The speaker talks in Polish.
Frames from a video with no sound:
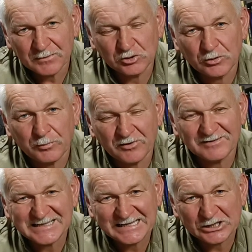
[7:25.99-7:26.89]

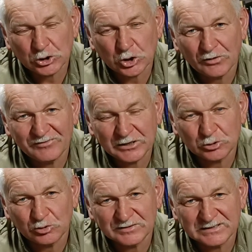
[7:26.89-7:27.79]
doprowadzania do
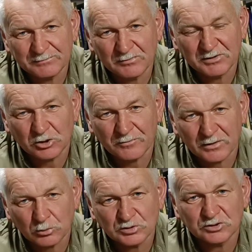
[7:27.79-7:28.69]
konfliktu z Republiką
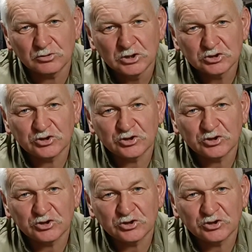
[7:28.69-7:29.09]
Białoruską,